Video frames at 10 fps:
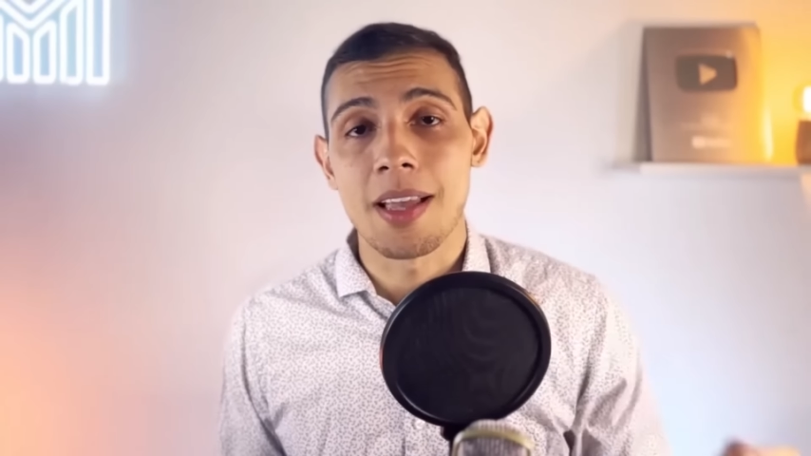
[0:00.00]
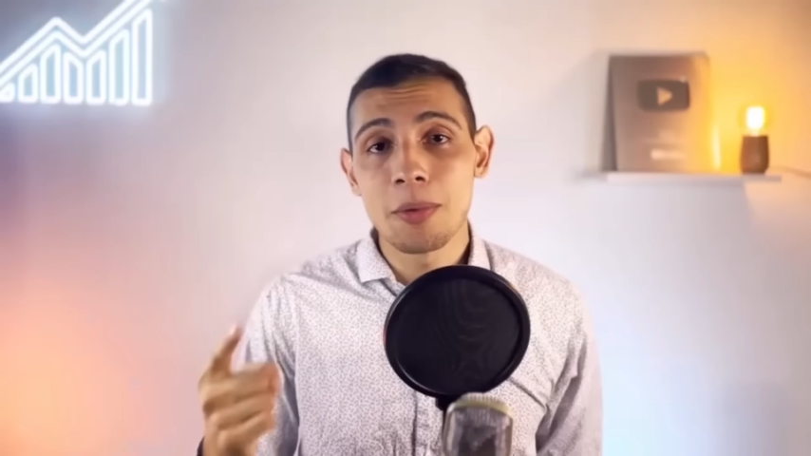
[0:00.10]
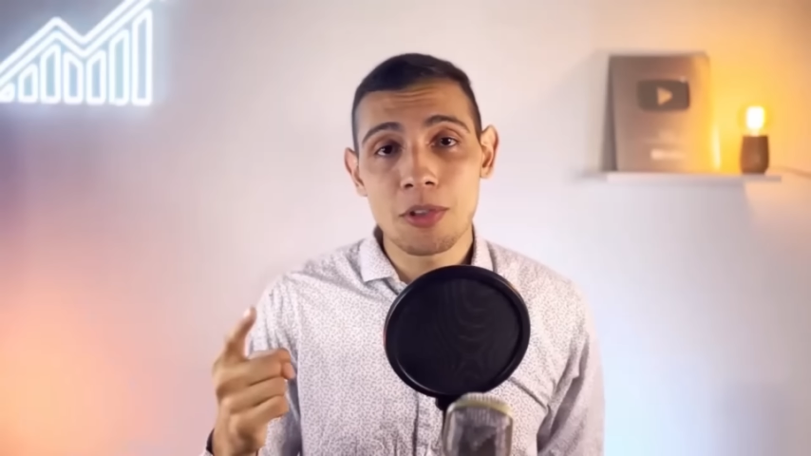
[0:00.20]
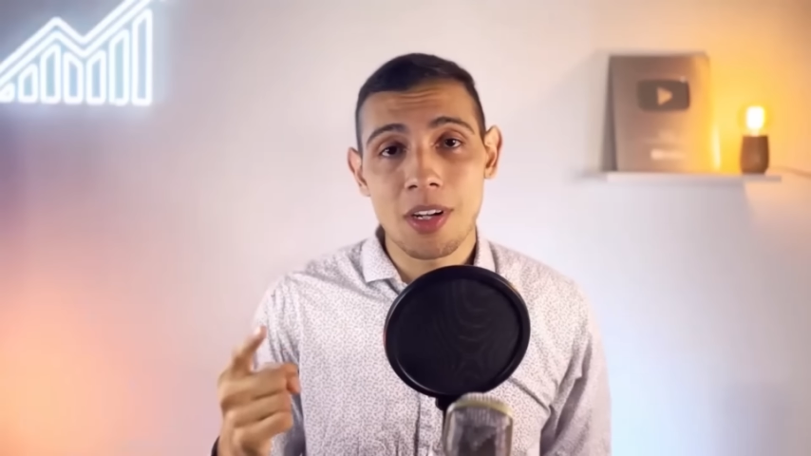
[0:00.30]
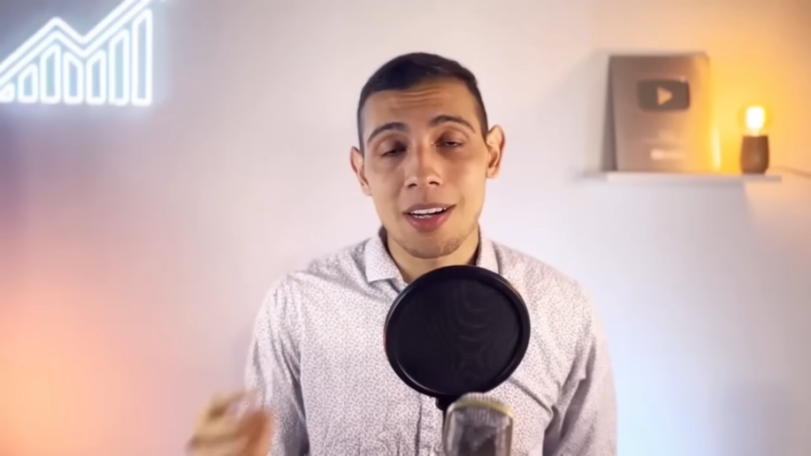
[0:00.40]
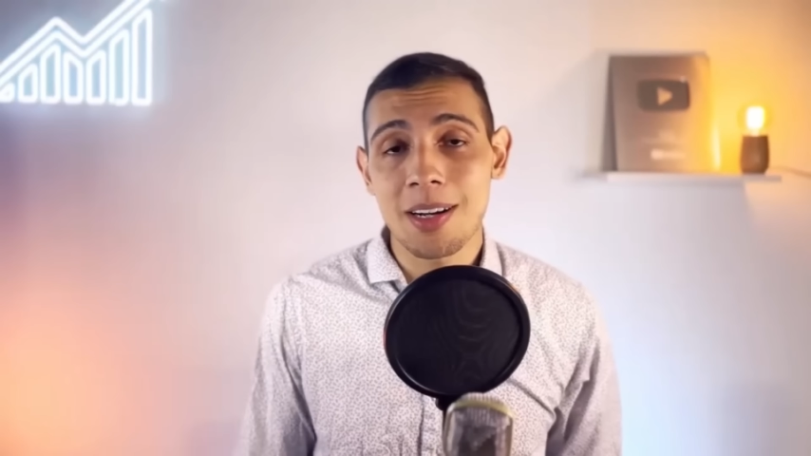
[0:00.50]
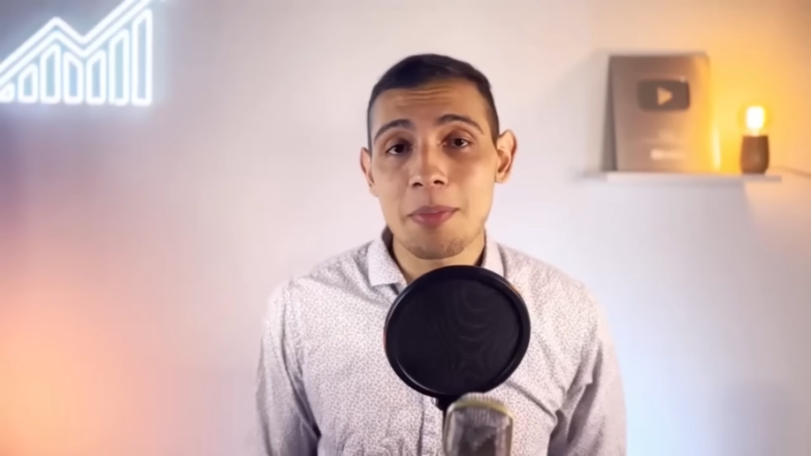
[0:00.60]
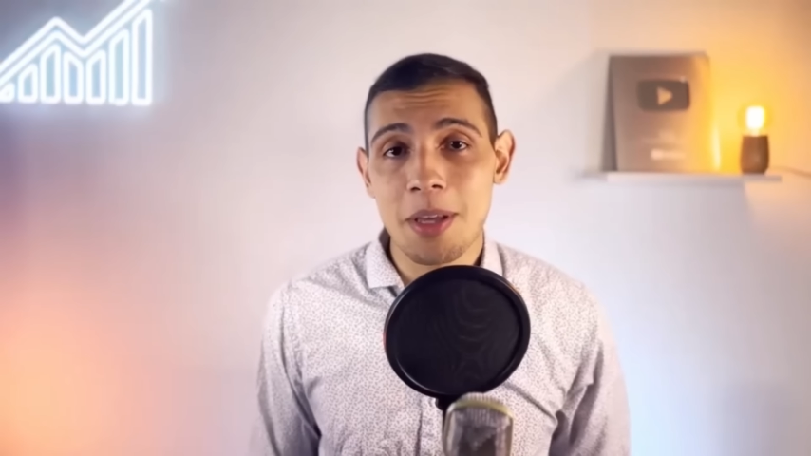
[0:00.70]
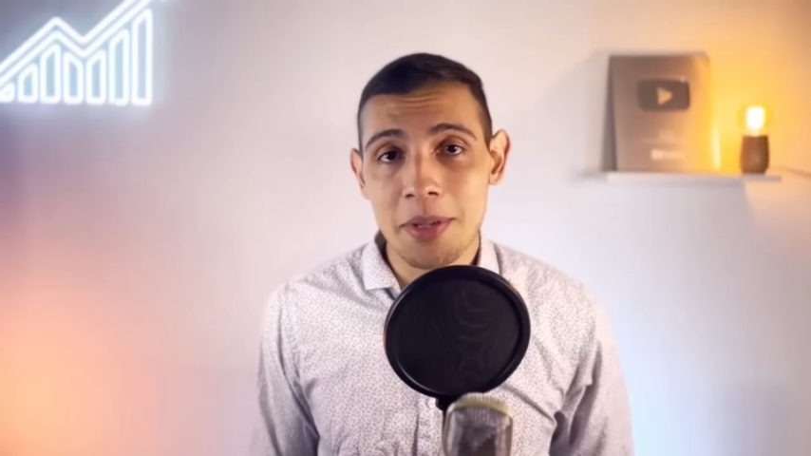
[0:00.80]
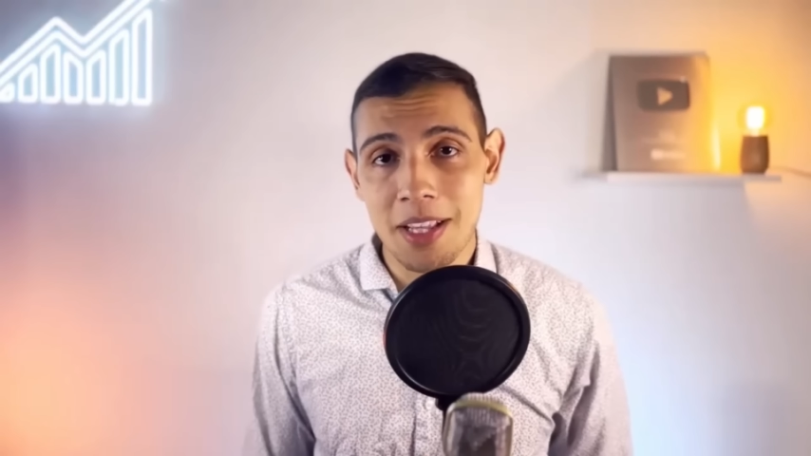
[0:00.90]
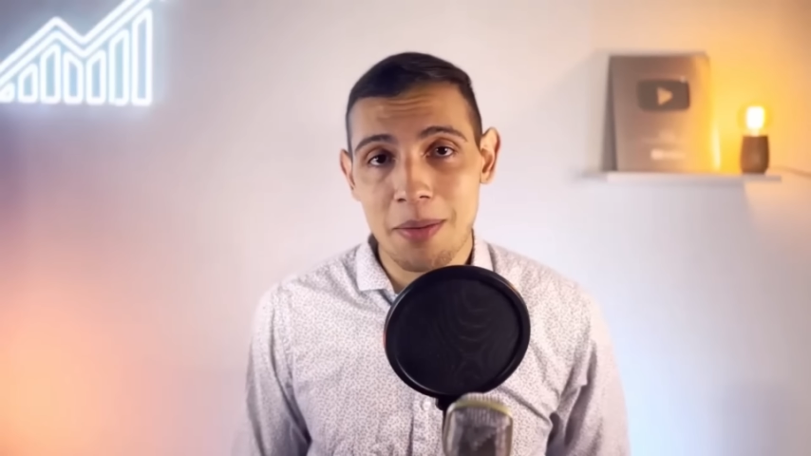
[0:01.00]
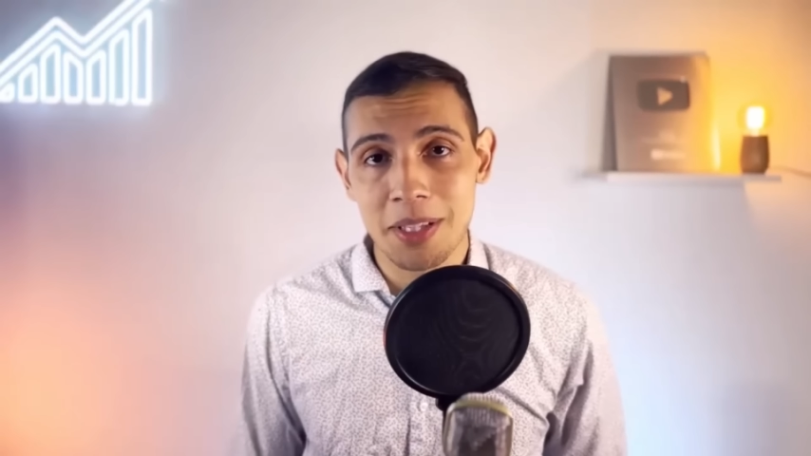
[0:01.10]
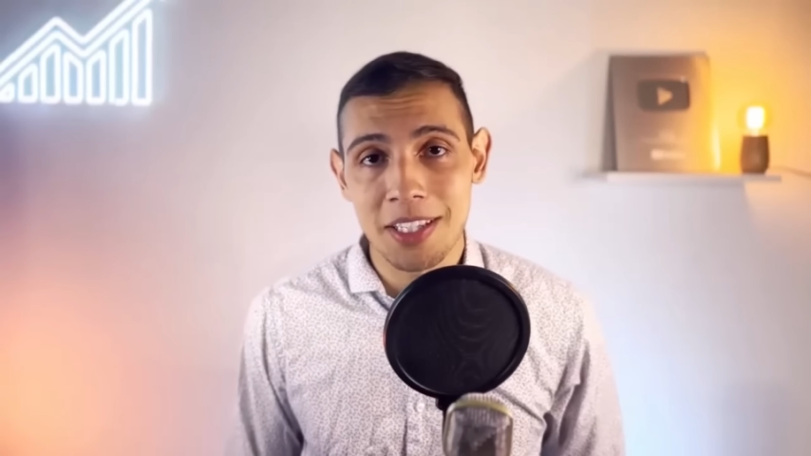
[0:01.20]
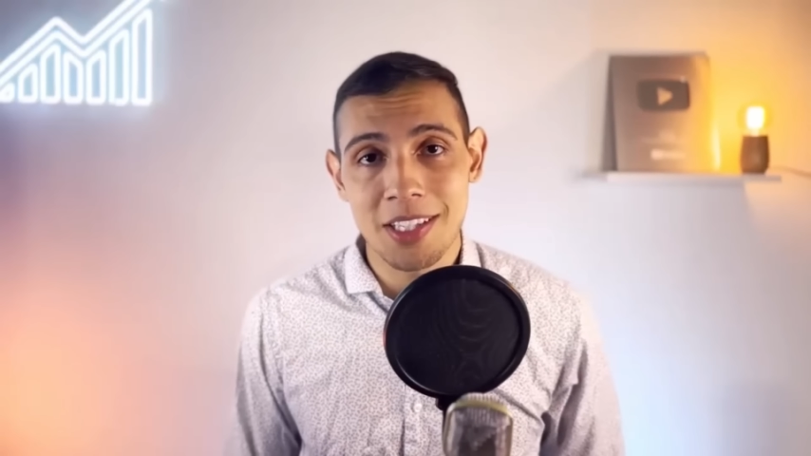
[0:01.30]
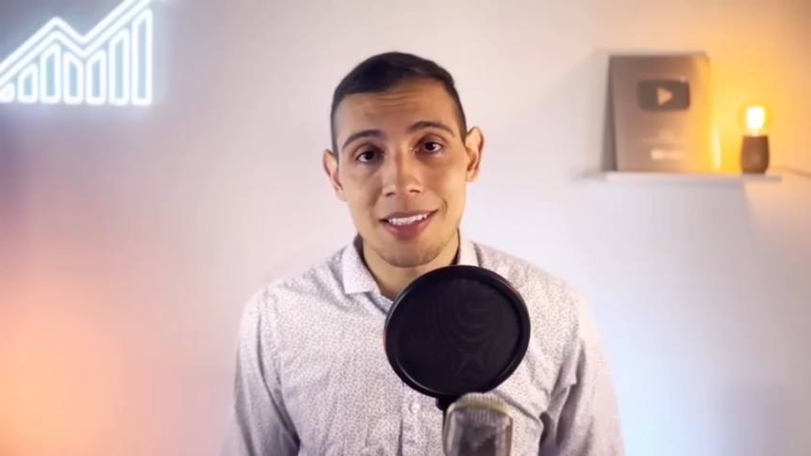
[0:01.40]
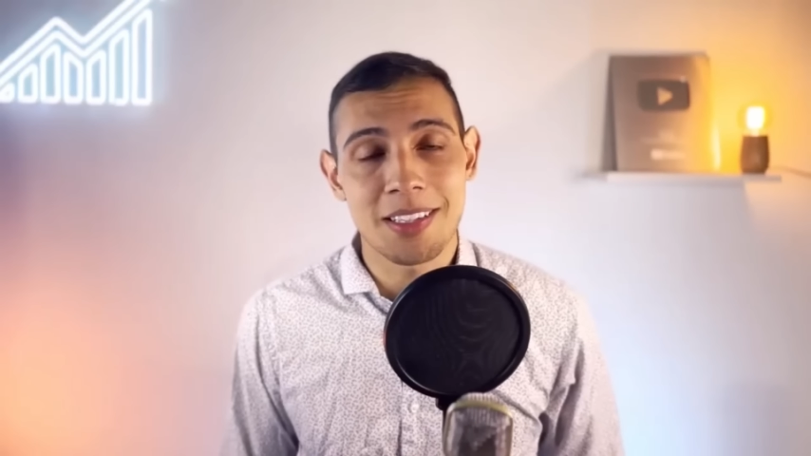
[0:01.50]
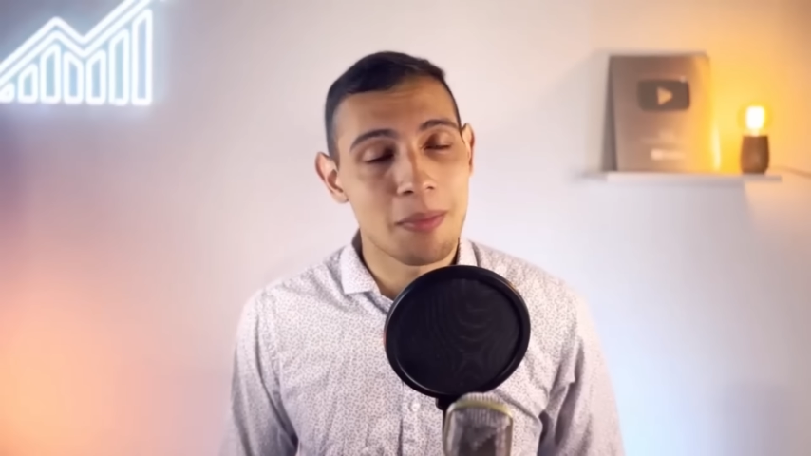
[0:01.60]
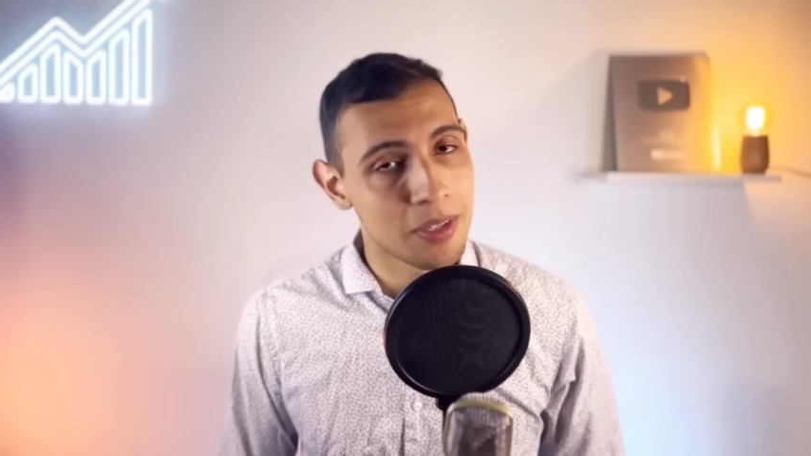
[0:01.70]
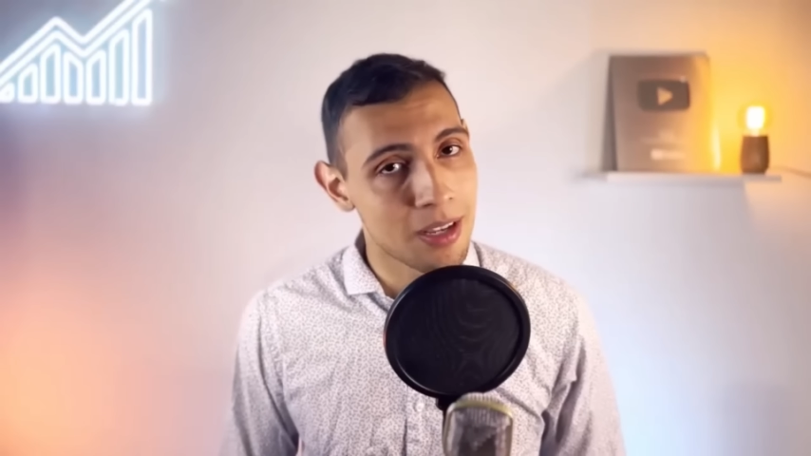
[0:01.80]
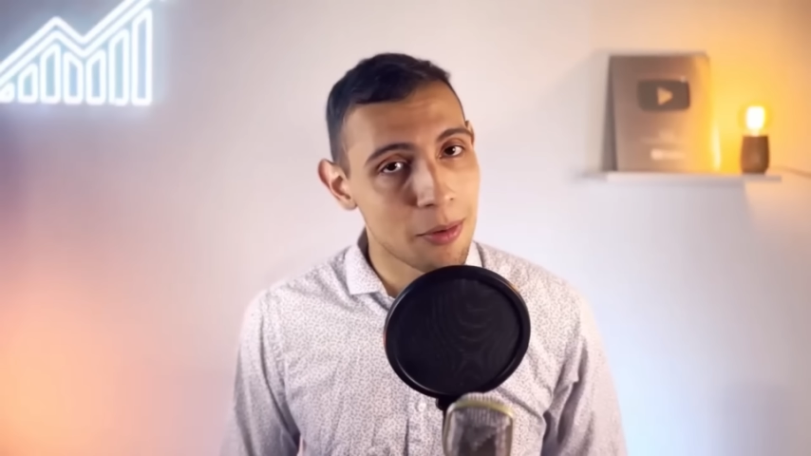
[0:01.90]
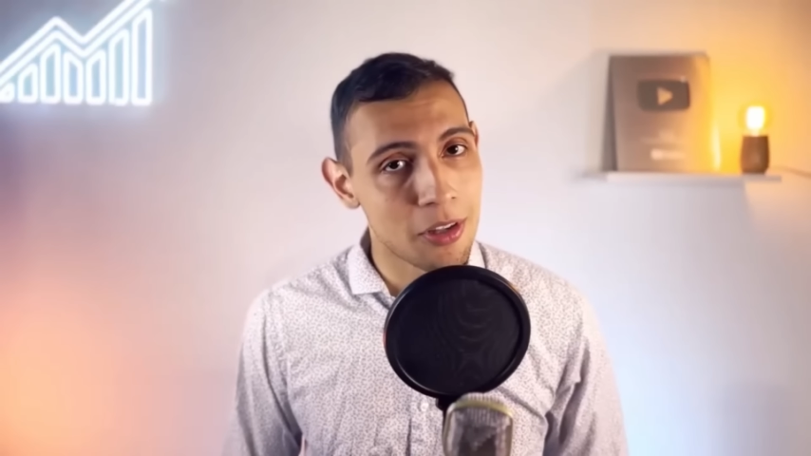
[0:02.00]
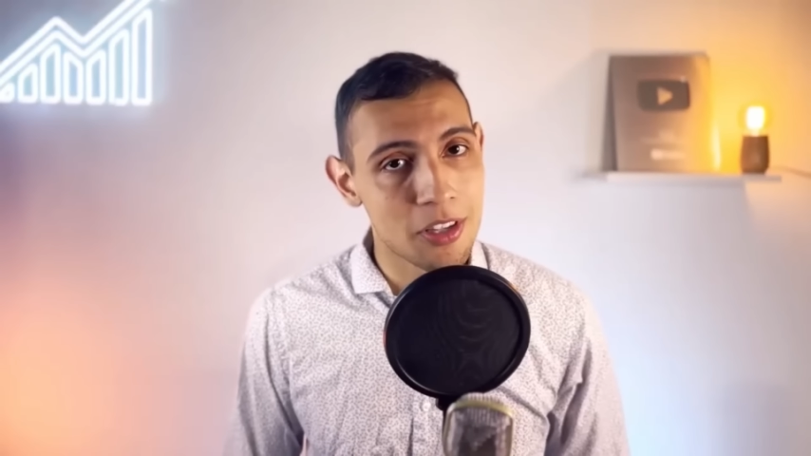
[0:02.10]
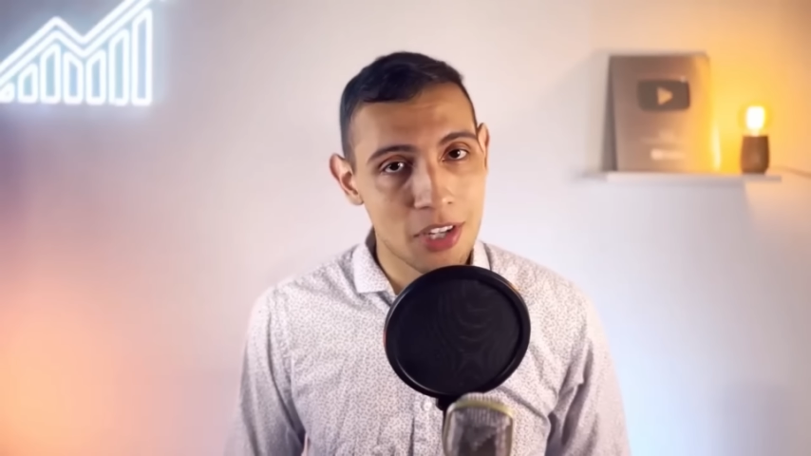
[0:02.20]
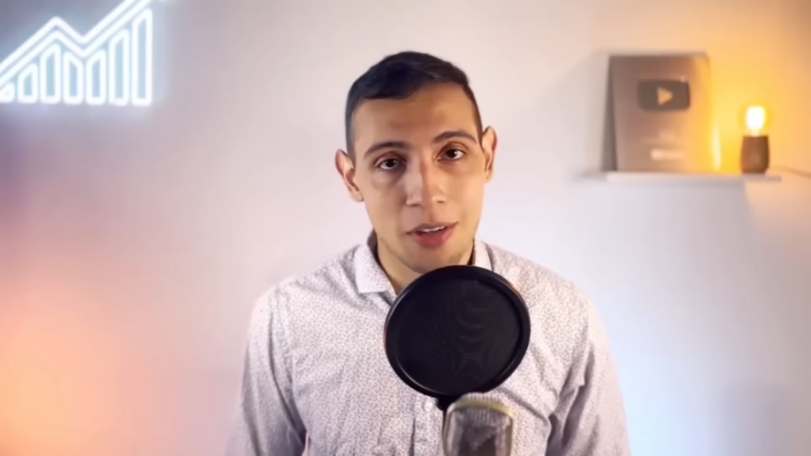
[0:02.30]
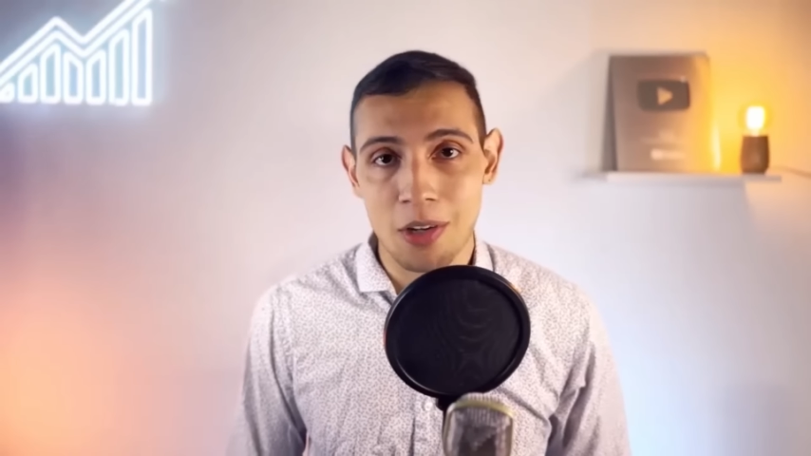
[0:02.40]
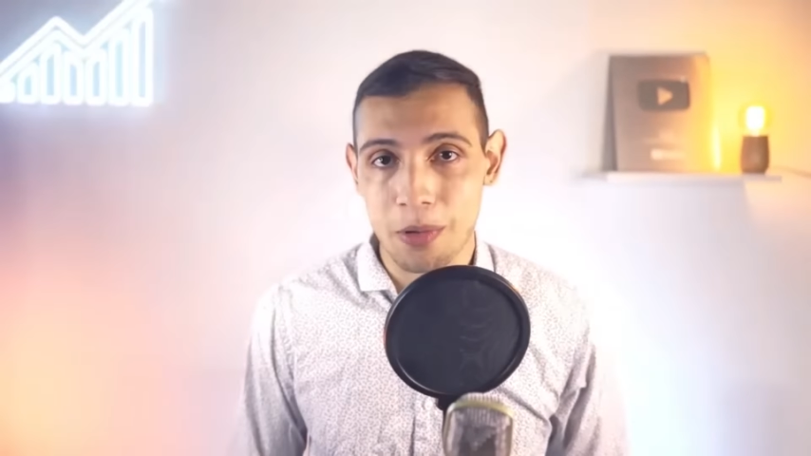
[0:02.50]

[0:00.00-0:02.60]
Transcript: Vamos rápidamente a las pantallas y empezamos desde ya con